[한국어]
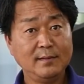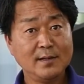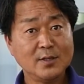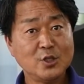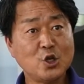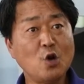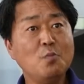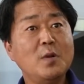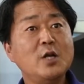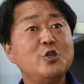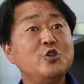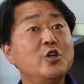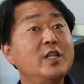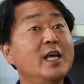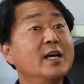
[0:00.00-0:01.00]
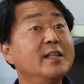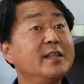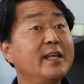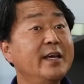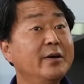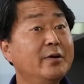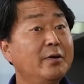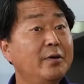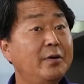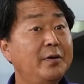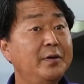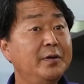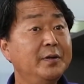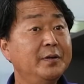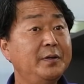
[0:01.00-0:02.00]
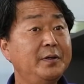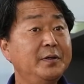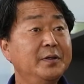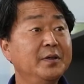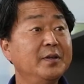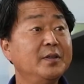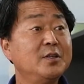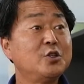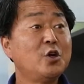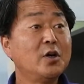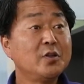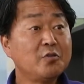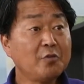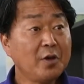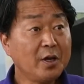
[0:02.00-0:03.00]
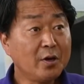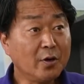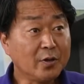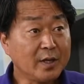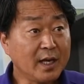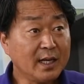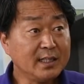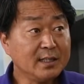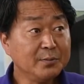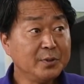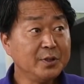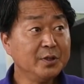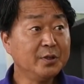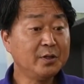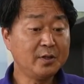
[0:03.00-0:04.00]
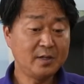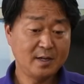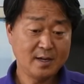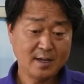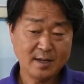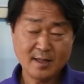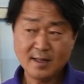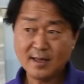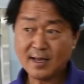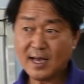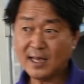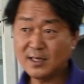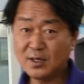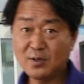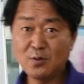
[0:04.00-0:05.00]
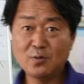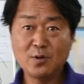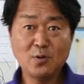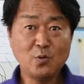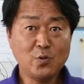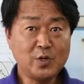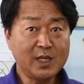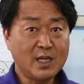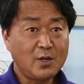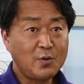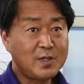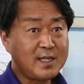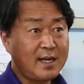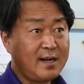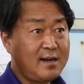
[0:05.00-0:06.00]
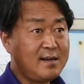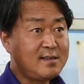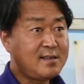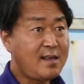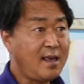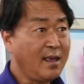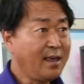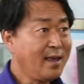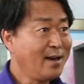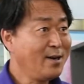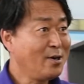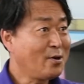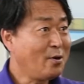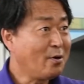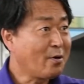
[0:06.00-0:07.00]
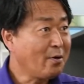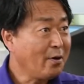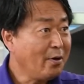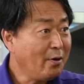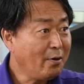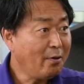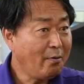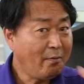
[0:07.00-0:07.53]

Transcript: 정말 최대한 떼요. 저 같은 경우는 어떻게 하냐면요. 가스통을 50kg짜리를 3개를 걸어요.